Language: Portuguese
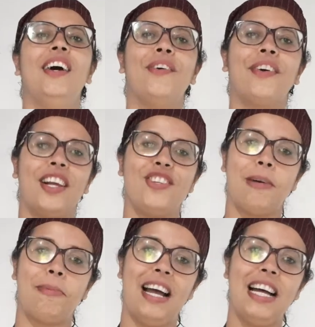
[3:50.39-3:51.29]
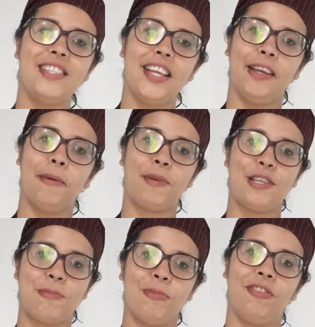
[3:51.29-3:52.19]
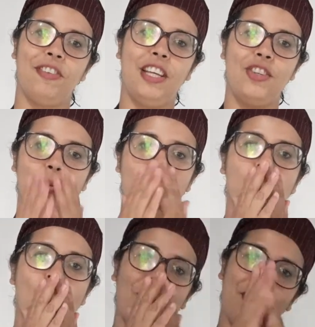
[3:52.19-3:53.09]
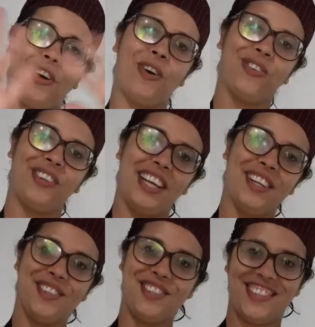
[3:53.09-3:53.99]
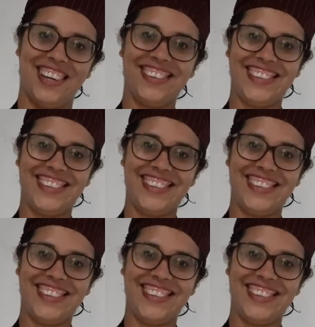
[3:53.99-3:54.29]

Um grande abraço, até o próximo vídeo. Fica com Deus, tchau,